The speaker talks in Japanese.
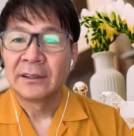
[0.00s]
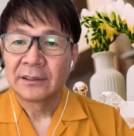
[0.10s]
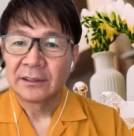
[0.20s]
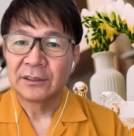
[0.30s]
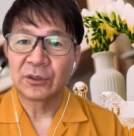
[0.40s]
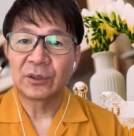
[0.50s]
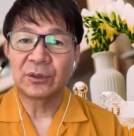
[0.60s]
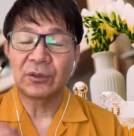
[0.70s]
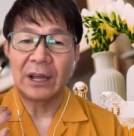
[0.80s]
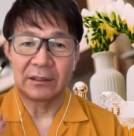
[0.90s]
うん、そういうこ
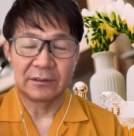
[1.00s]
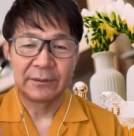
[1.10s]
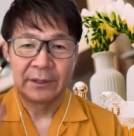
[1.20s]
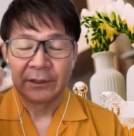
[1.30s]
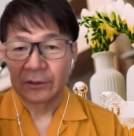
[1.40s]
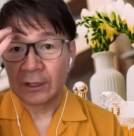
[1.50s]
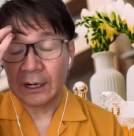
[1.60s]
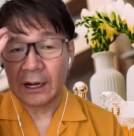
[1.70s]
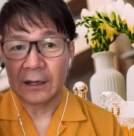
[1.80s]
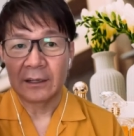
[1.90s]
とをやる。それか
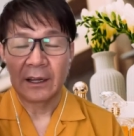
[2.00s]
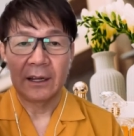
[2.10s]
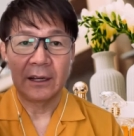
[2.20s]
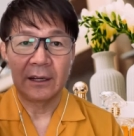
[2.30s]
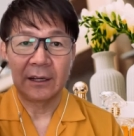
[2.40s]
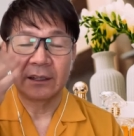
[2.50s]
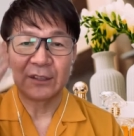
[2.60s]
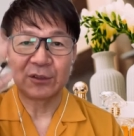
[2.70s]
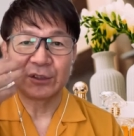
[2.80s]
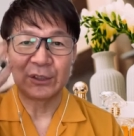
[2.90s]
ら、えー、化
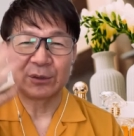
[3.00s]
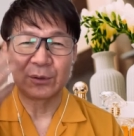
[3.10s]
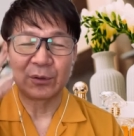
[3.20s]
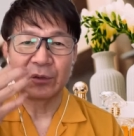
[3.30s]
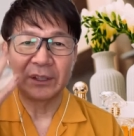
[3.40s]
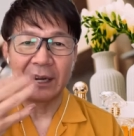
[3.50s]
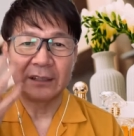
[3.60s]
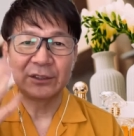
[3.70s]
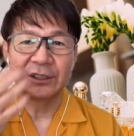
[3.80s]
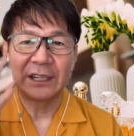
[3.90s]
粧水を整えた
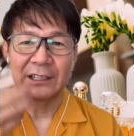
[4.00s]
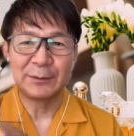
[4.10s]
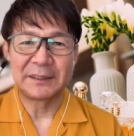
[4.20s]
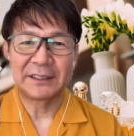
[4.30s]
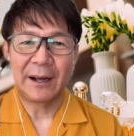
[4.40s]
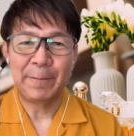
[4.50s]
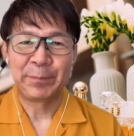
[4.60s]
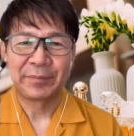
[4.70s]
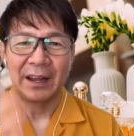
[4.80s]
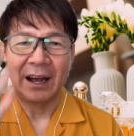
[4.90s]
ら次何しますか？
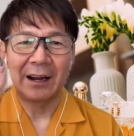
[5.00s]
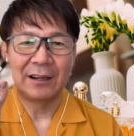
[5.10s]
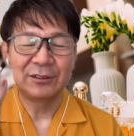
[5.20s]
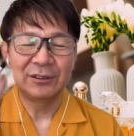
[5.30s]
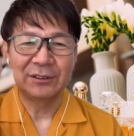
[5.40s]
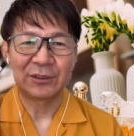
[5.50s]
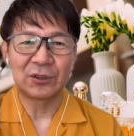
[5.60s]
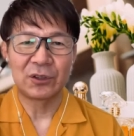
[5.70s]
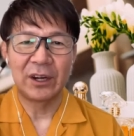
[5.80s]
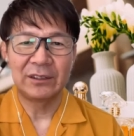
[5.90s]
洗う、
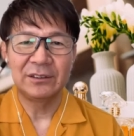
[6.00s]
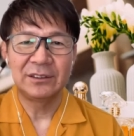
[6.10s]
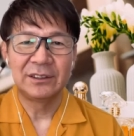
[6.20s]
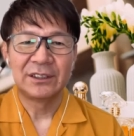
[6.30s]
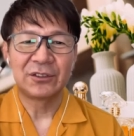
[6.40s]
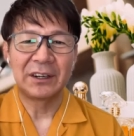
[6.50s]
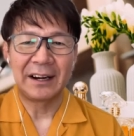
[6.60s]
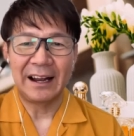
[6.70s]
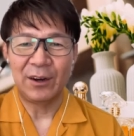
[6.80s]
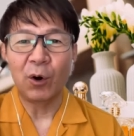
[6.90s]
整える、それか
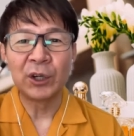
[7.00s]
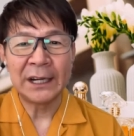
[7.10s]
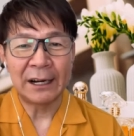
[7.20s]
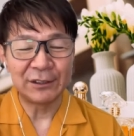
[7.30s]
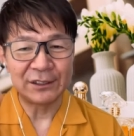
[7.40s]
ら補うですよ